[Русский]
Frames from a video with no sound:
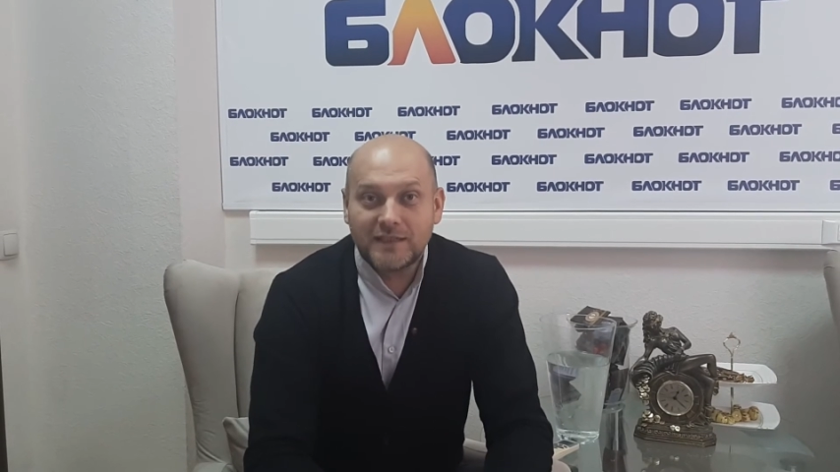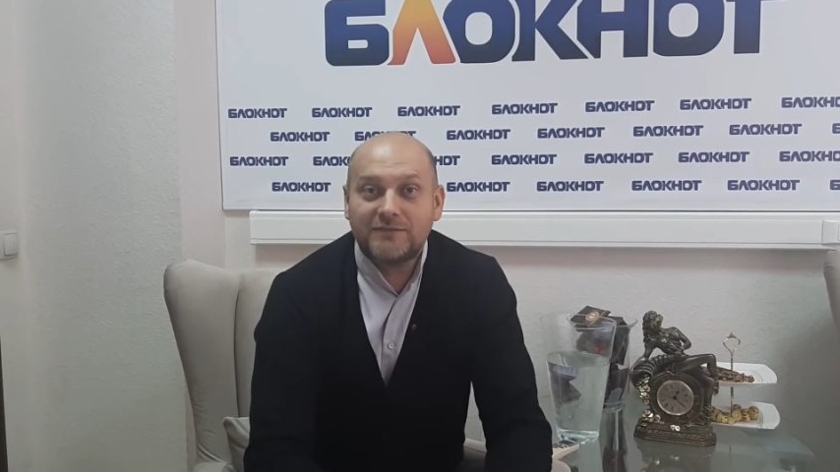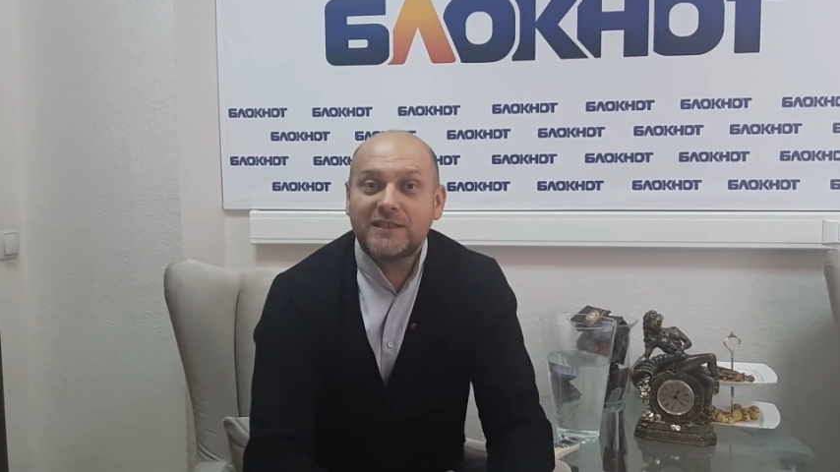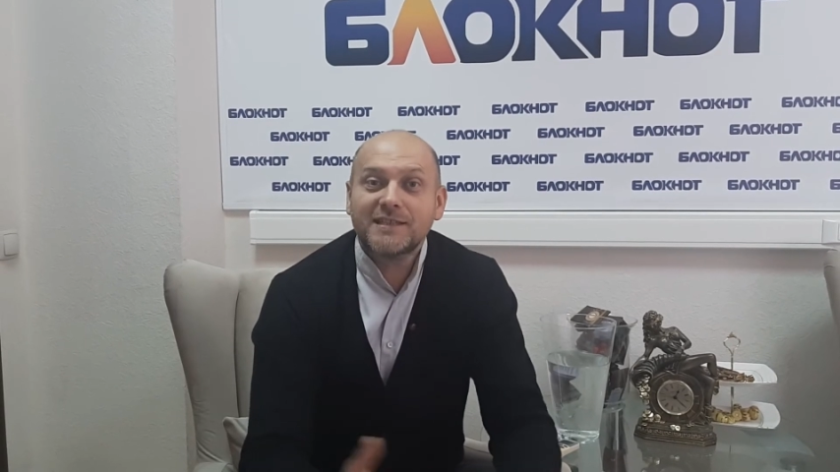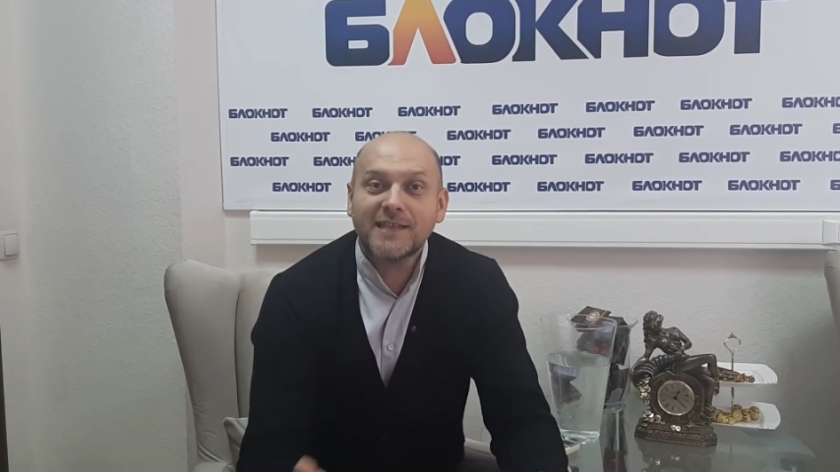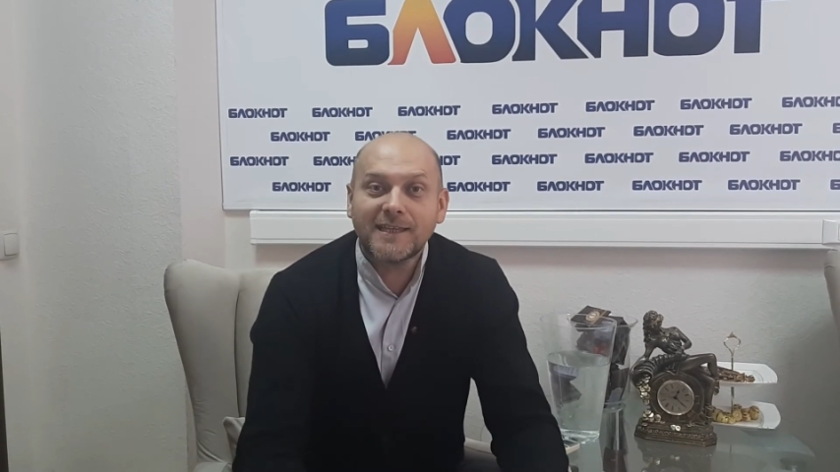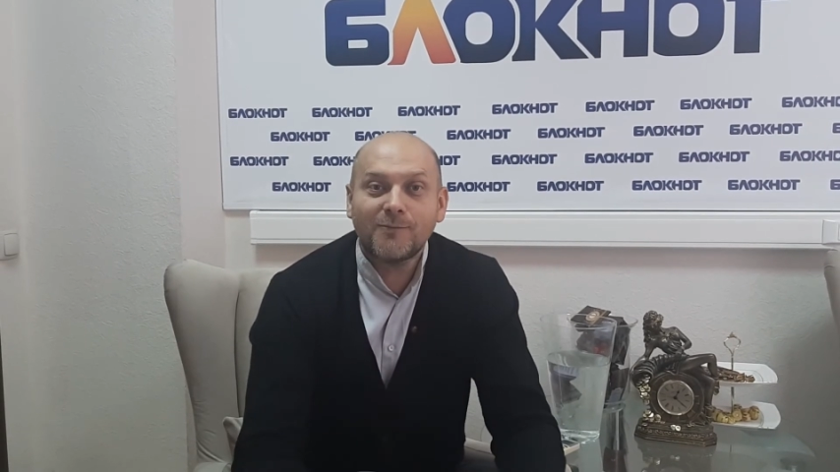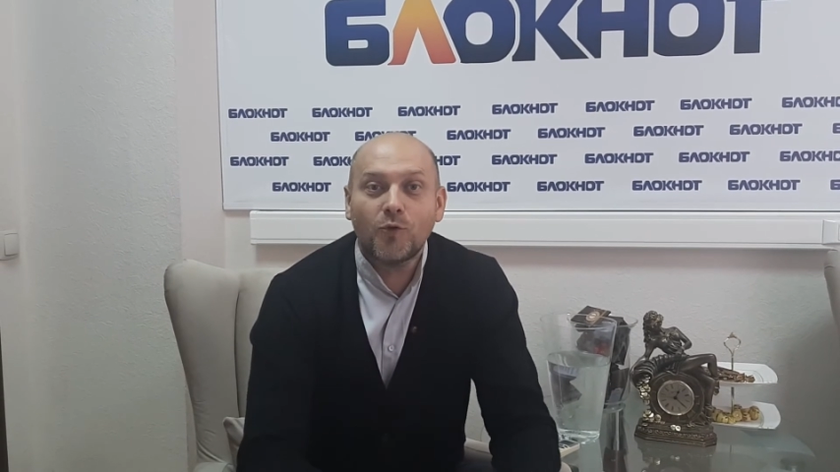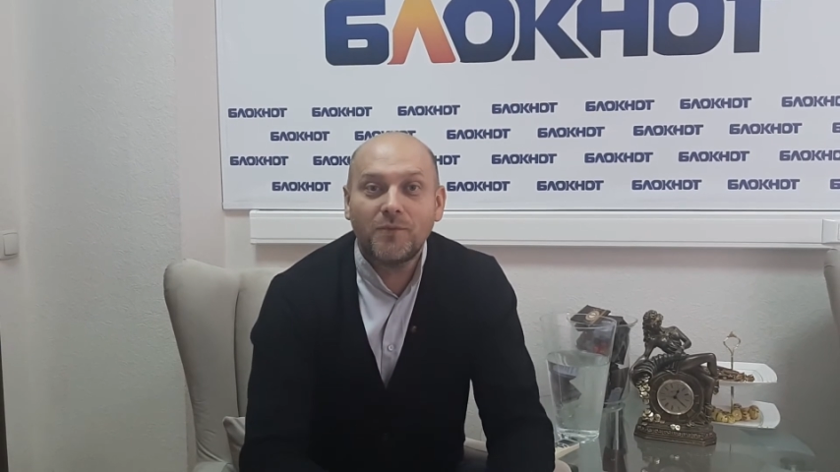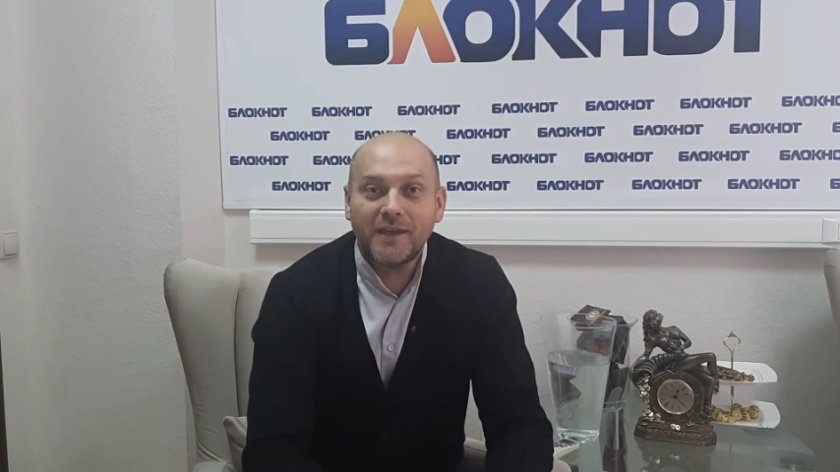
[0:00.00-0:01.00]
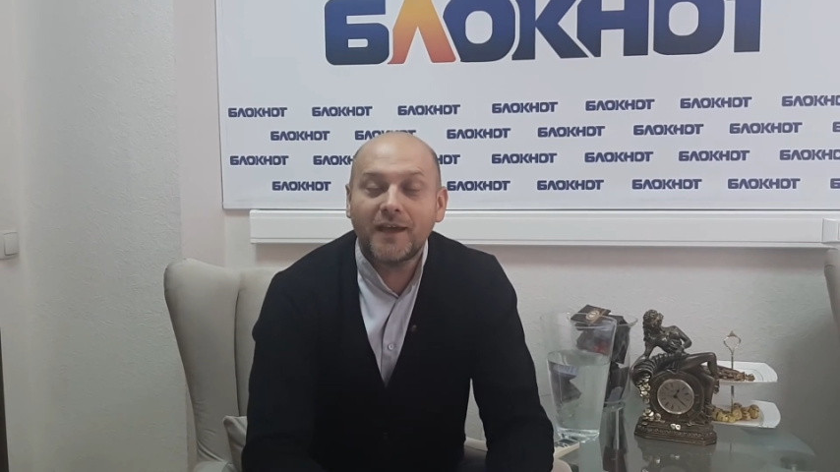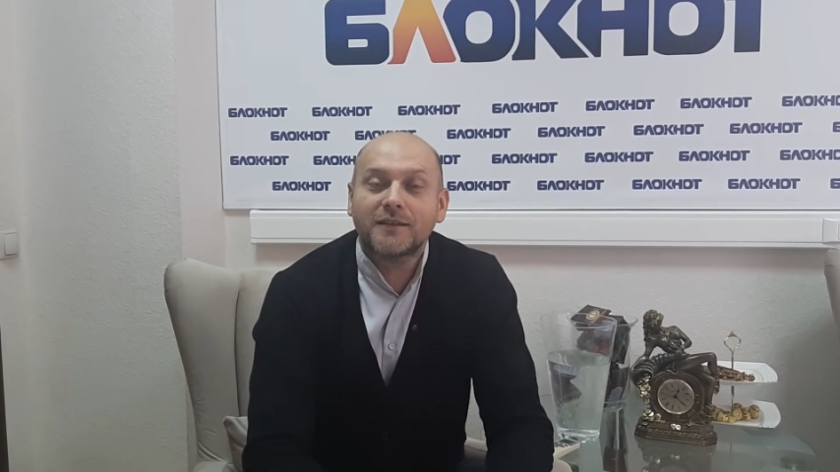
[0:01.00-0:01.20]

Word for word: В связи с этим у меня